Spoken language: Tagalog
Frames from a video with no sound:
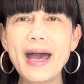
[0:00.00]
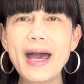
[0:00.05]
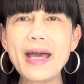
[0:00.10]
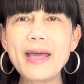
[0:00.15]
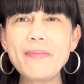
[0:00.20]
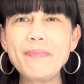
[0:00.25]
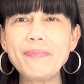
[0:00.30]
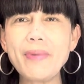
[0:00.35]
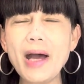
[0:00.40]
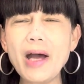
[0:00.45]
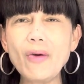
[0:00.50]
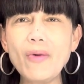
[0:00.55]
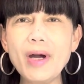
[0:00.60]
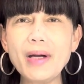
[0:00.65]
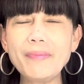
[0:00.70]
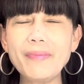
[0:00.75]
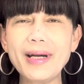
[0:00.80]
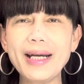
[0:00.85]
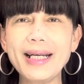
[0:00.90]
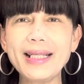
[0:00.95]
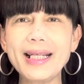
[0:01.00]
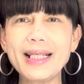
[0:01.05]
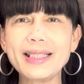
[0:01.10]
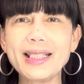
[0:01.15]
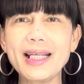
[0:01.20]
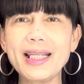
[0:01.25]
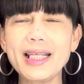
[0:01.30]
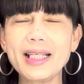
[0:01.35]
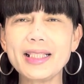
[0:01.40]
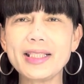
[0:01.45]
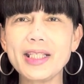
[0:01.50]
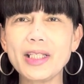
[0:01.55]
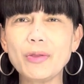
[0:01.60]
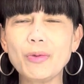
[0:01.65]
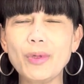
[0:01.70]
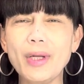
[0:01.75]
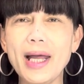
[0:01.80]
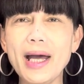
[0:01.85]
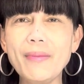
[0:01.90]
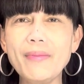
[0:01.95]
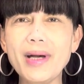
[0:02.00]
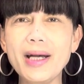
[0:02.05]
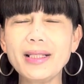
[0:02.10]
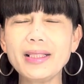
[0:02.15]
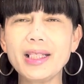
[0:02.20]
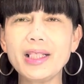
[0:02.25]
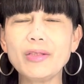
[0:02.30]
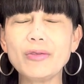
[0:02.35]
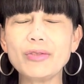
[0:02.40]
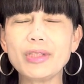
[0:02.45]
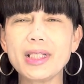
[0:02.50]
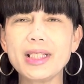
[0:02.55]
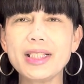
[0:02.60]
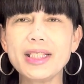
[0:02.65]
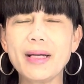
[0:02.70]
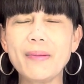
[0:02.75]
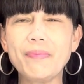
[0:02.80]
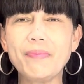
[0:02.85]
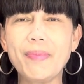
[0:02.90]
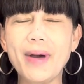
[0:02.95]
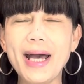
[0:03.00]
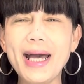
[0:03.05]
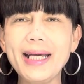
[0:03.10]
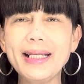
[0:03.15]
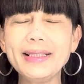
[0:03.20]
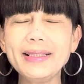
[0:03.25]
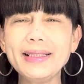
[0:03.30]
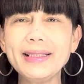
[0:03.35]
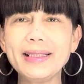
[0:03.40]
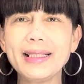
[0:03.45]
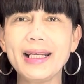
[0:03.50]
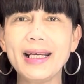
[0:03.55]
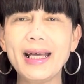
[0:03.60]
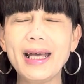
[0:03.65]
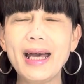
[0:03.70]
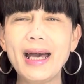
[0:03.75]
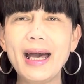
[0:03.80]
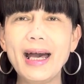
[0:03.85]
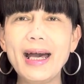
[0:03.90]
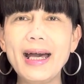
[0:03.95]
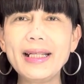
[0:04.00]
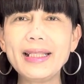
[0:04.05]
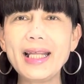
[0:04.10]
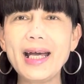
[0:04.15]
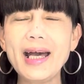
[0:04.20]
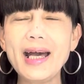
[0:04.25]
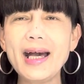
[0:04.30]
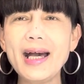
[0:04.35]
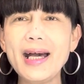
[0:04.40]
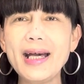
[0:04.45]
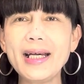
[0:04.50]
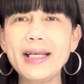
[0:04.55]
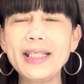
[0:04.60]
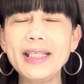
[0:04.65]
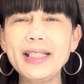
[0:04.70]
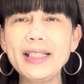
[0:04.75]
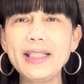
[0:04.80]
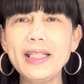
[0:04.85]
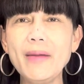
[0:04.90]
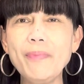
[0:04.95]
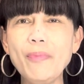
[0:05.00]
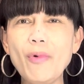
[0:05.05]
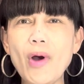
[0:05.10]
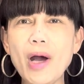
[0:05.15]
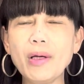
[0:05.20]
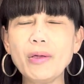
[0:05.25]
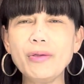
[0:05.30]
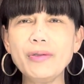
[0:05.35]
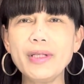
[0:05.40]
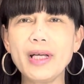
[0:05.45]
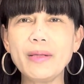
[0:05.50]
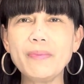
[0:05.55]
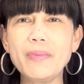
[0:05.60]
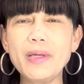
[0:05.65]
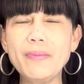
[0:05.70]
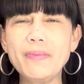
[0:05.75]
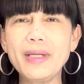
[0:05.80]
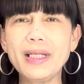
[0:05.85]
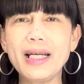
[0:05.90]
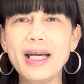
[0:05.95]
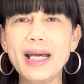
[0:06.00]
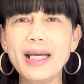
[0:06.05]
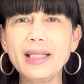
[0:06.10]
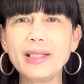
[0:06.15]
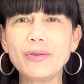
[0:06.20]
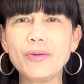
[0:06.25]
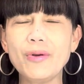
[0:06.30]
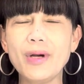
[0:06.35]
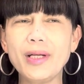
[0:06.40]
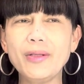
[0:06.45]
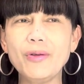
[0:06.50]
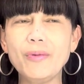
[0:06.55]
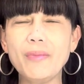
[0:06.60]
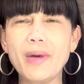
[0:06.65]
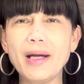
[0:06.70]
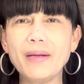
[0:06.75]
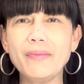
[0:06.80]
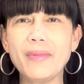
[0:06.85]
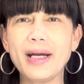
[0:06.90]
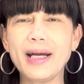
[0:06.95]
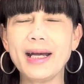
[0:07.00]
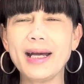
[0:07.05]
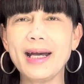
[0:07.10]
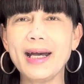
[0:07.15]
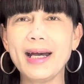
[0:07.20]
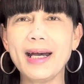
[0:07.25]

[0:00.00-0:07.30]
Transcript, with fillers: ay pawang mga nasa liksi ko lamang dito sa Japan at uh, hindi po ako nagbibigay kung anumang mga